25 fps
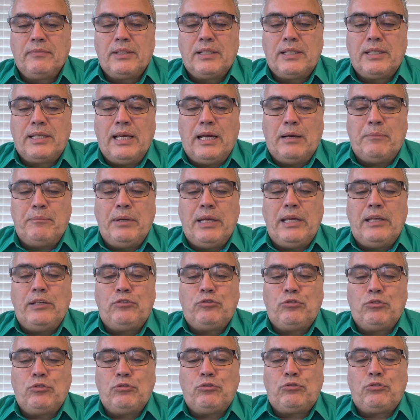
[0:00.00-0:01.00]
Que
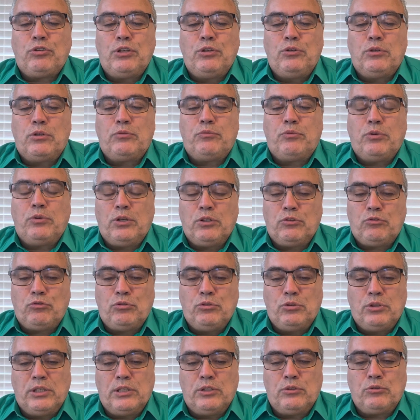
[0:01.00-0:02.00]
ameis o Senhor vosso
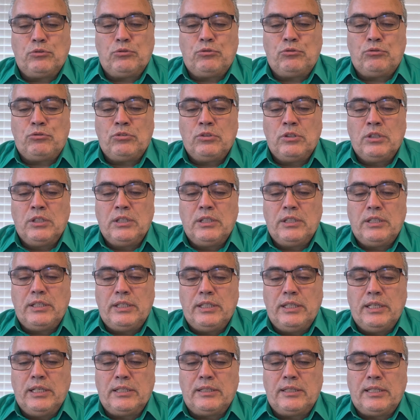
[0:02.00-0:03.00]
Deus
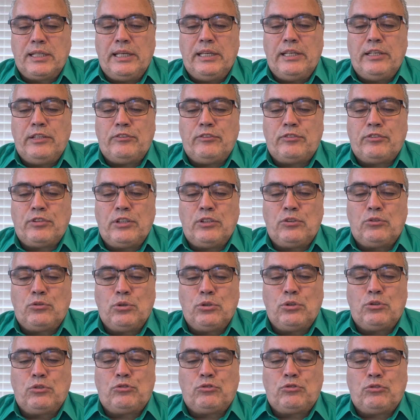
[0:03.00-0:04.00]
e andeis em
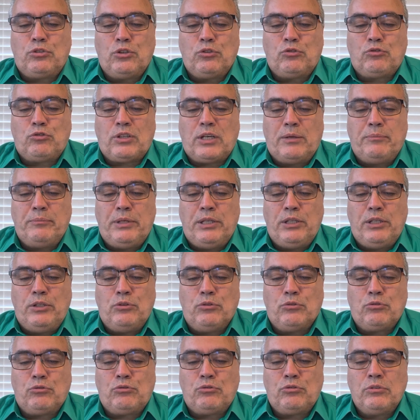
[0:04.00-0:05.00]
todos os seus
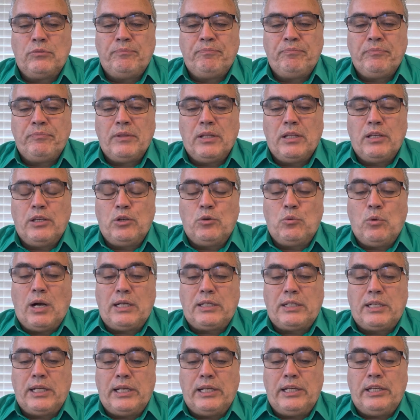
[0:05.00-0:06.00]
caminhos e
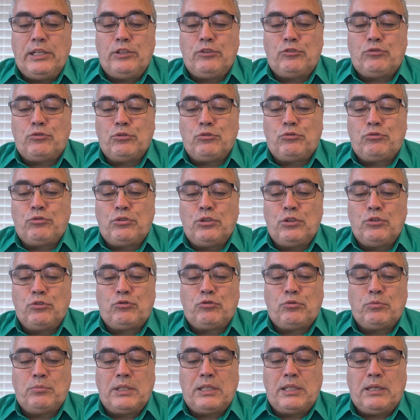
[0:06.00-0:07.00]
guardeis os
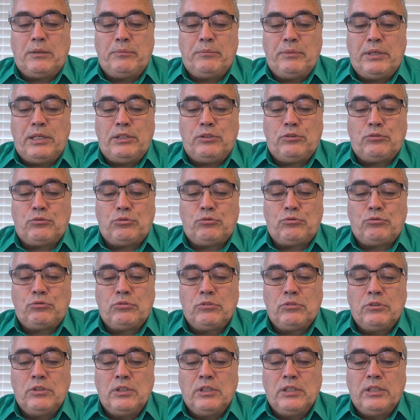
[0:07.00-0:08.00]
seus mandamentos
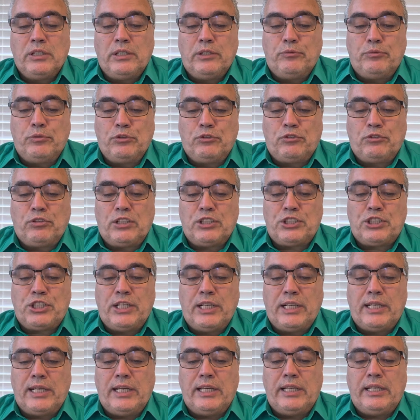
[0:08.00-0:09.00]
e vos
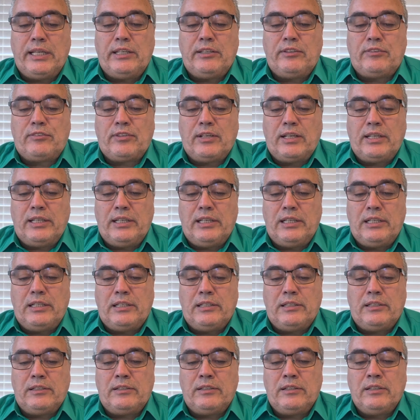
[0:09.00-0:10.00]
achegueis a
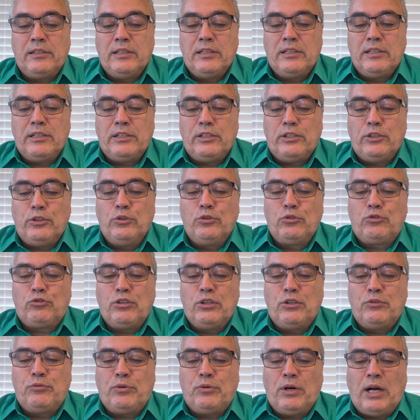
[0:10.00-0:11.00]
ele e os
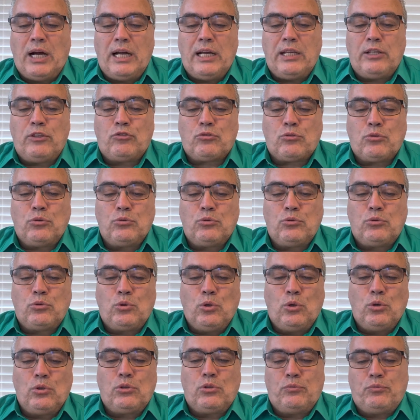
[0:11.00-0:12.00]
sirvais com
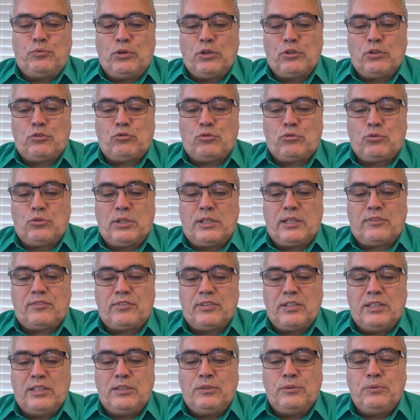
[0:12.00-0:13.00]
todo o vosso
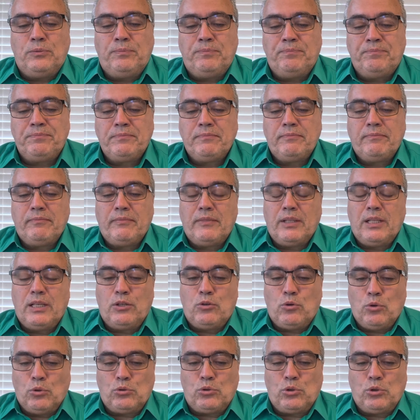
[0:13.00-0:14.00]
coração e
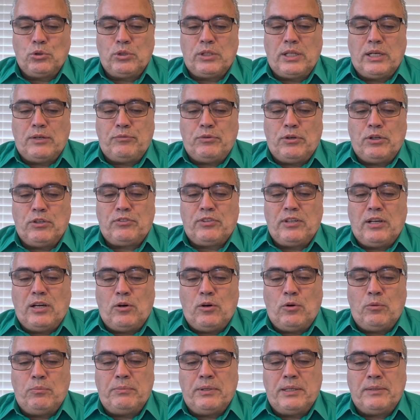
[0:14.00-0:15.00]
com toda a vossa
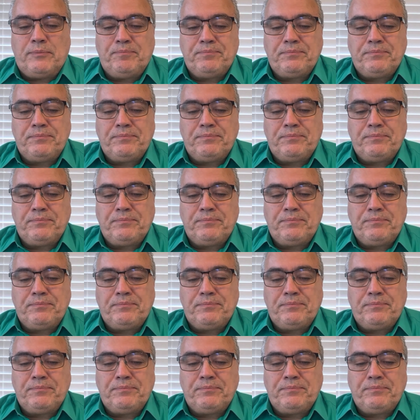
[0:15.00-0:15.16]
alma.